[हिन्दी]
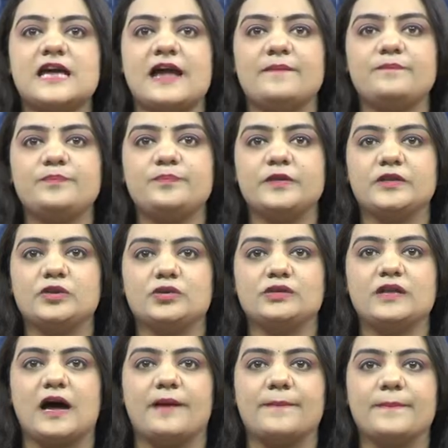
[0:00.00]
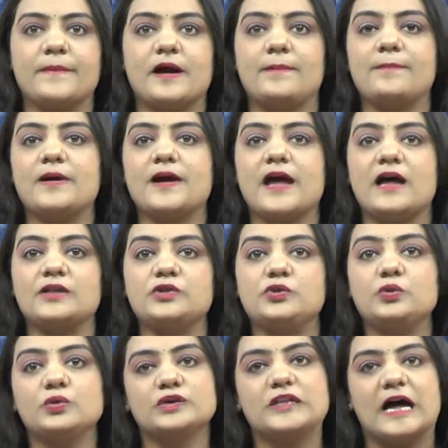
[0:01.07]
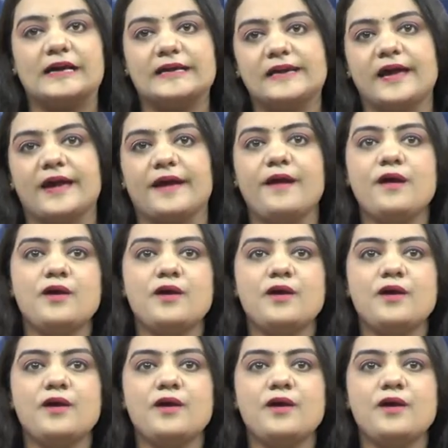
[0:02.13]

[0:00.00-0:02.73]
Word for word: सैम पित्रोदा का बयान दुखदायी है